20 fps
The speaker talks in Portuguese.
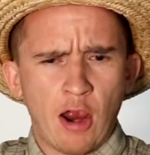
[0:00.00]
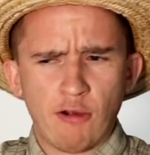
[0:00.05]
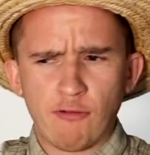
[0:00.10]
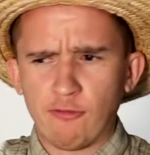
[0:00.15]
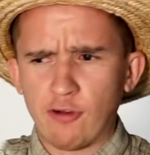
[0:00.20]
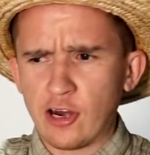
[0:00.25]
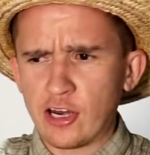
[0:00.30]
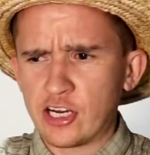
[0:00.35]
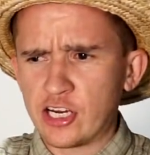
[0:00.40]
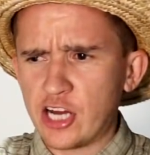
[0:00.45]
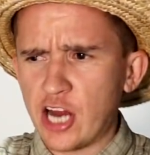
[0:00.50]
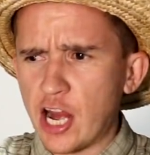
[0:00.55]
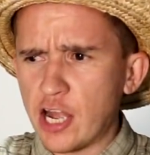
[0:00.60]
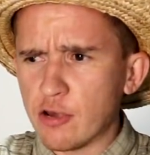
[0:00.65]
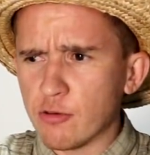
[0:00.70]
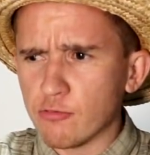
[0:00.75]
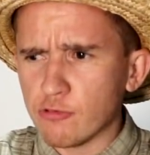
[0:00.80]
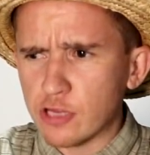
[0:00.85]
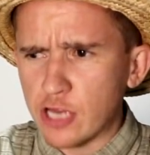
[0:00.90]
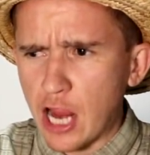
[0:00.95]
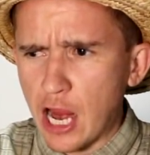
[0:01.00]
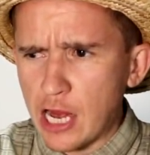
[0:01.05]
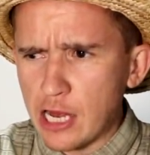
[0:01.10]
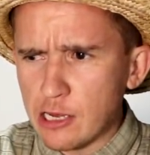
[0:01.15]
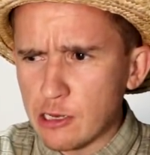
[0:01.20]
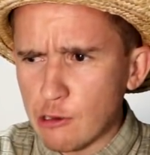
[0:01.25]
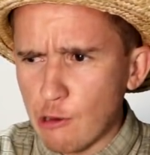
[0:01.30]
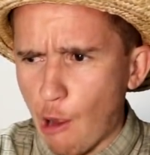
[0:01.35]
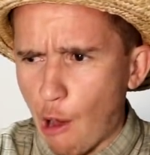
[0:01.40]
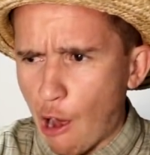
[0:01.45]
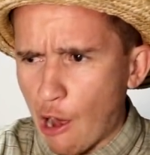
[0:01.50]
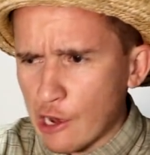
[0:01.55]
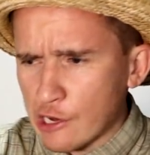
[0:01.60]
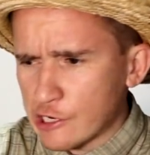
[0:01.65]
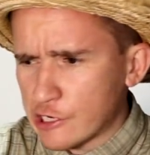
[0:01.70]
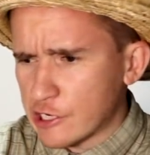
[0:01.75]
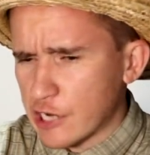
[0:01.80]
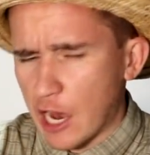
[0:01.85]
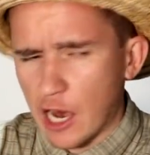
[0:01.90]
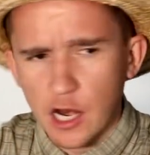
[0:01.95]
Você não tem
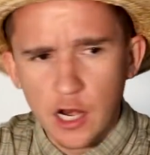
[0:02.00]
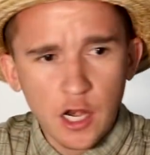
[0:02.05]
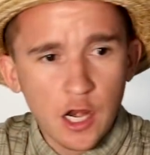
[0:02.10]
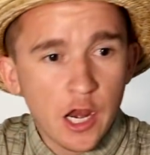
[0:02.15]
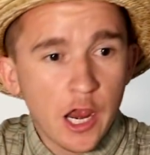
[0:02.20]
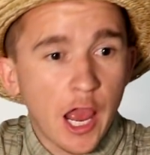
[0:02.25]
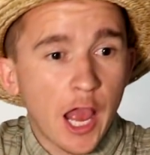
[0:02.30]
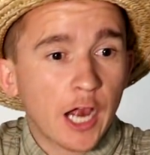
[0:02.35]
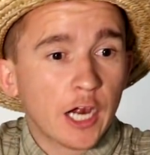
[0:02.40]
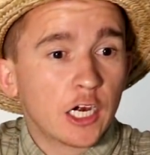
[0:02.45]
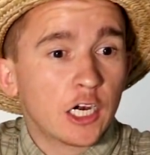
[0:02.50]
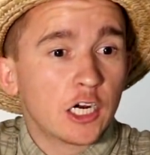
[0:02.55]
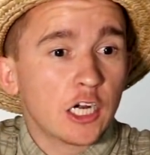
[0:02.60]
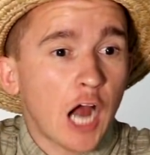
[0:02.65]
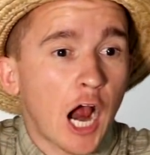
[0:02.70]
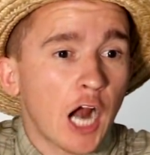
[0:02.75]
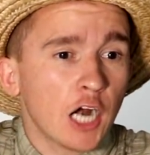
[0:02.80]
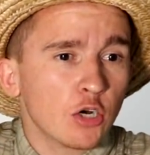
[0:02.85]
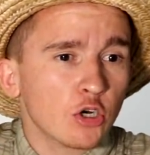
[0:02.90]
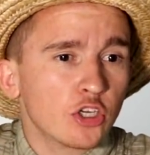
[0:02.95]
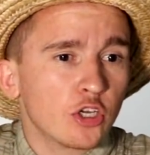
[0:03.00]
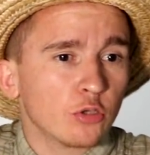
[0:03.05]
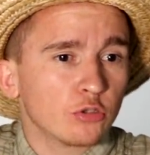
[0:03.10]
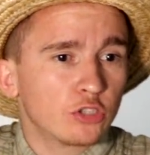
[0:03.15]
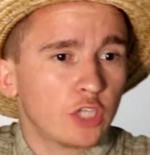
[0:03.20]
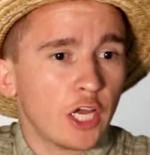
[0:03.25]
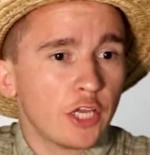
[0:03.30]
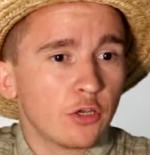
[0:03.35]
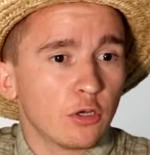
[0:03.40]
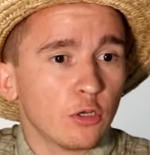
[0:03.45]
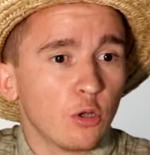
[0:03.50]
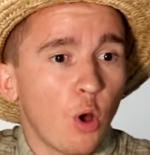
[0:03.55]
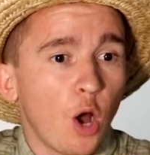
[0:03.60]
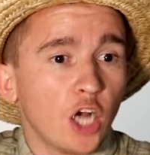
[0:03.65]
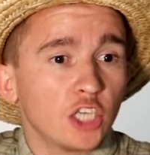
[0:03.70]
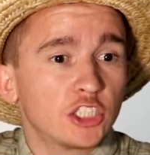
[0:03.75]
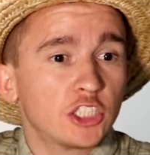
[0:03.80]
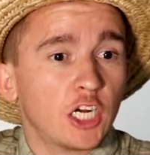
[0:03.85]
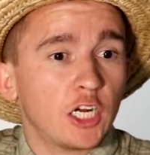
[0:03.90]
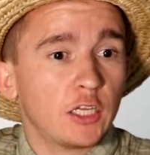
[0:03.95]
loja? É claro que eu tenho
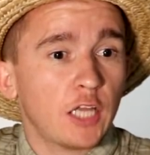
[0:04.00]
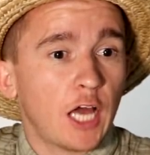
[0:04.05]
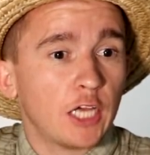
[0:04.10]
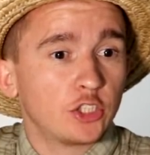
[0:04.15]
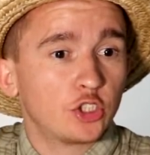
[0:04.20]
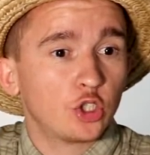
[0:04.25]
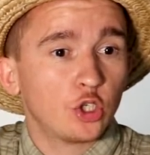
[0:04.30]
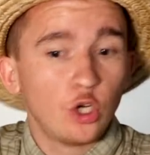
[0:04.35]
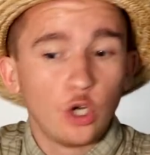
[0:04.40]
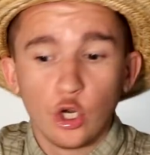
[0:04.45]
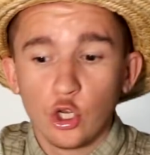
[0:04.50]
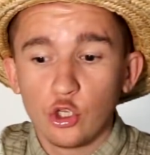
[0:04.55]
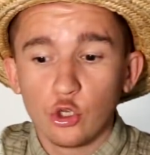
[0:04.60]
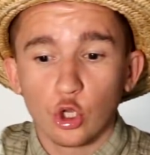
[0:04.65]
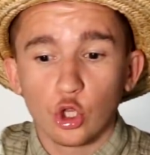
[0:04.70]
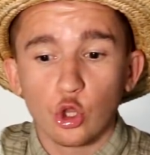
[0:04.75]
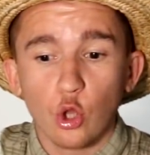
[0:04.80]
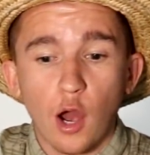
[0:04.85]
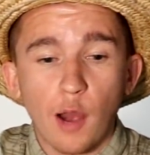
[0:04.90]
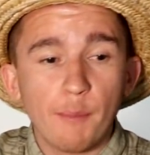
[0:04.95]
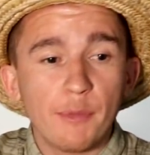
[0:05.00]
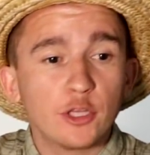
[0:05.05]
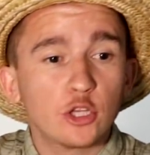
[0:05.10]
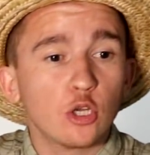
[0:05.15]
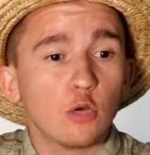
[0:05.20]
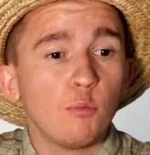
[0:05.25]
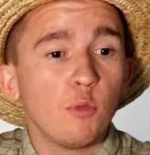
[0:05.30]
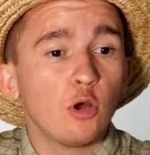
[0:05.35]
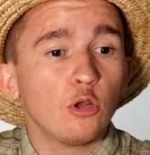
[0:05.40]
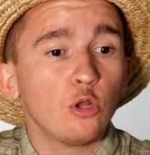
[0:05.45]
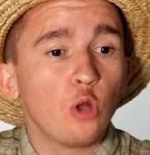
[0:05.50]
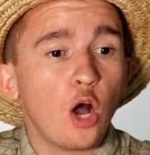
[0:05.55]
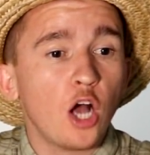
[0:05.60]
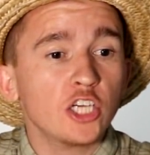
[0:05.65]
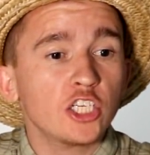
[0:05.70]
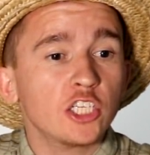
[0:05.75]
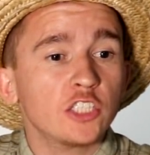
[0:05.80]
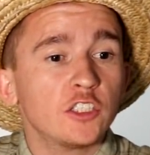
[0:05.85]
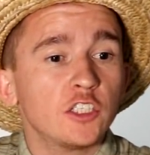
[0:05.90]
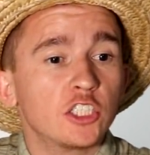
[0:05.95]
loja, Ládio. E o nome do meu
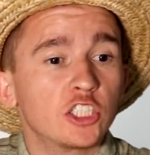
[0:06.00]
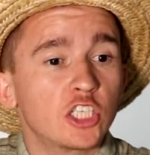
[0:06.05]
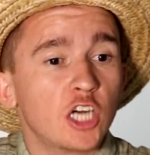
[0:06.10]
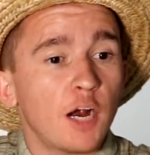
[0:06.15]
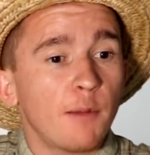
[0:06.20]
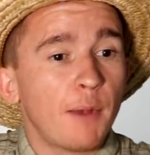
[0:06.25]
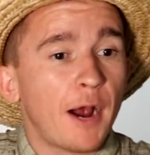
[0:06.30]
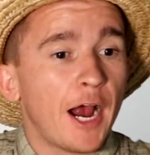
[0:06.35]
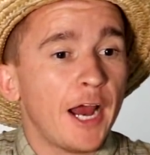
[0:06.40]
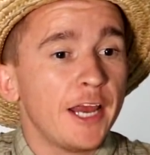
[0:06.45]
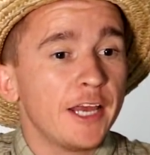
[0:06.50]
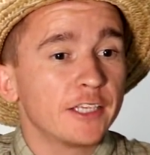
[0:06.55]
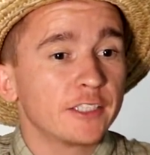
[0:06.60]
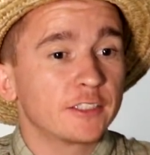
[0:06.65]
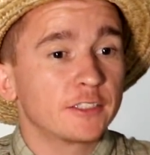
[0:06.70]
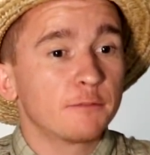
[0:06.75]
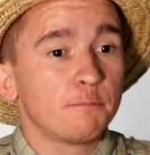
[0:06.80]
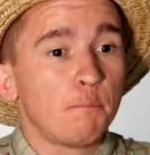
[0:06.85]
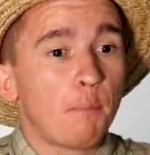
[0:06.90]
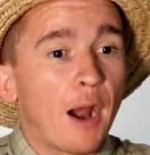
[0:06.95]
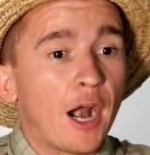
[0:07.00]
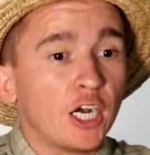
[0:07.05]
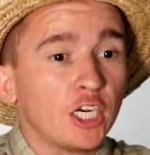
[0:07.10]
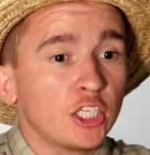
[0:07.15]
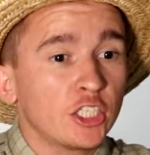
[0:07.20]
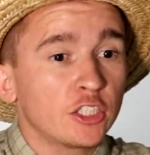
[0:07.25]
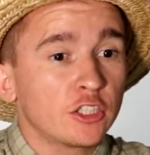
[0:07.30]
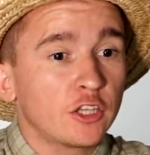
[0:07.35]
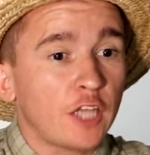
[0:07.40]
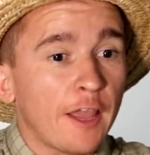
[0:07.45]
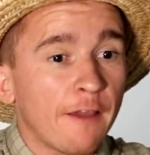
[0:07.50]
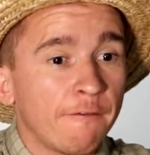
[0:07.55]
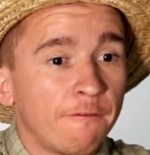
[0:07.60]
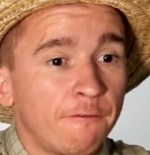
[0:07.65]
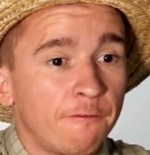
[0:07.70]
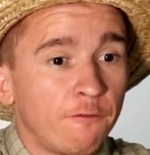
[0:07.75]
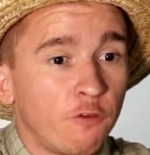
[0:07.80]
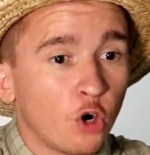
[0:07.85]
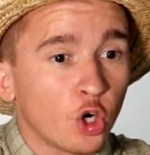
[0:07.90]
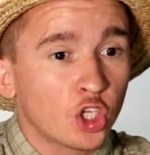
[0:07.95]
loja se chama
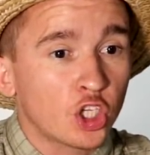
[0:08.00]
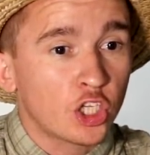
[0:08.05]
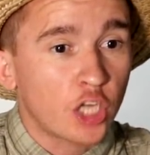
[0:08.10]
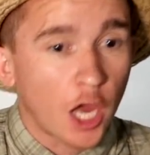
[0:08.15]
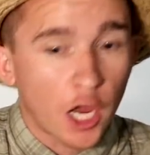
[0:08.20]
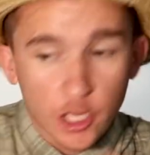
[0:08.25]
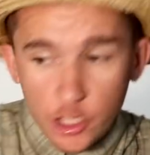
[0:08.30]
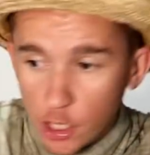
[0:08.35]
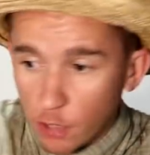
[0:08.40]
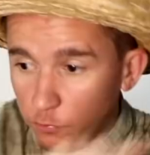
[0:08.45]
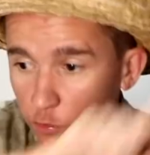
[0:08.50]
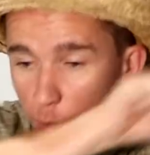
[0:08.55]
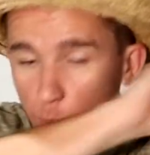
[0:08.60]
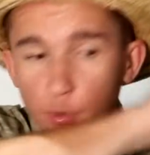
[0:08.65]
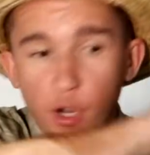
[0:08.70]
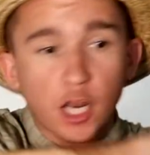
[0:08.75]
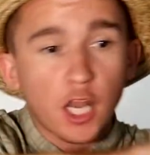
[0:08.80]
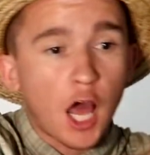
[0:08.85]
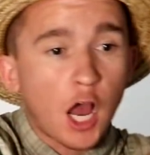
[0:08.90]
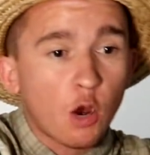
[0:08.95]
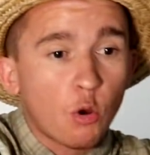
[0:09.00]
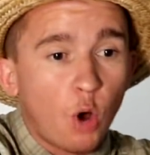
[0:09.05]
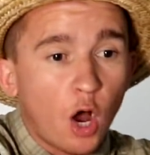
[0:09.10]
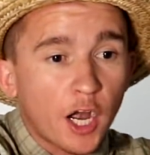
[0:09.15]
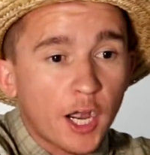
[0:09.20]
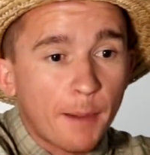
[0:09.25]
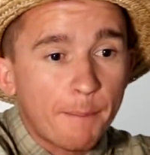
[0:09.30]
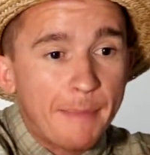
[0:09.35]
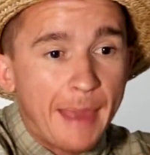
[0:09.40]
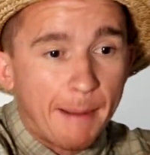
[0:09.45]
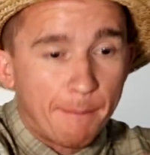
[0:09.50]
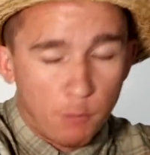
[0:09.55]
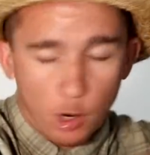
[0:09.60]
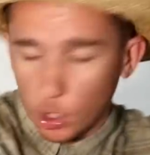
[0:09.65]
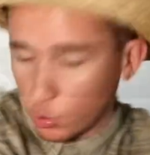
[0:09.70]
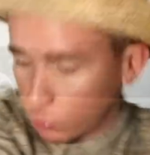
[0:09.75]
Smartfoot. E eu vou para lá agora mesmo.